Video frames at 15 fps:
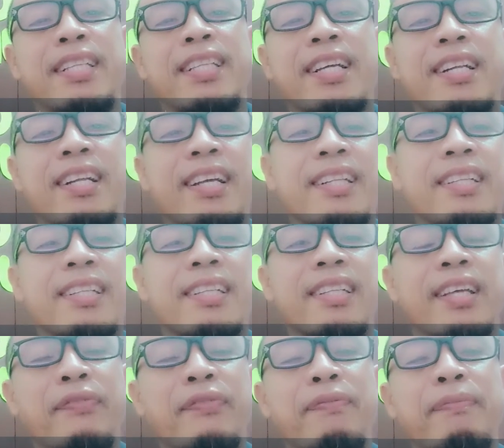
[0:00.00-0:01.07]
may
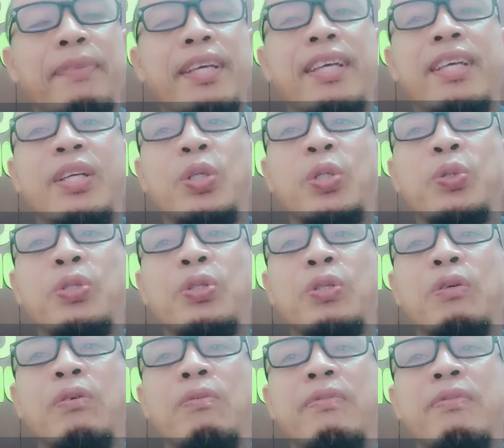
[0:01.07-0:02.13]
internet, FB,
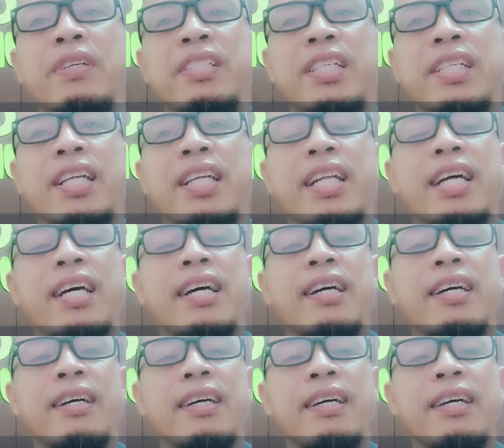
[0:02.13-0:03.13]
YouTube, etc.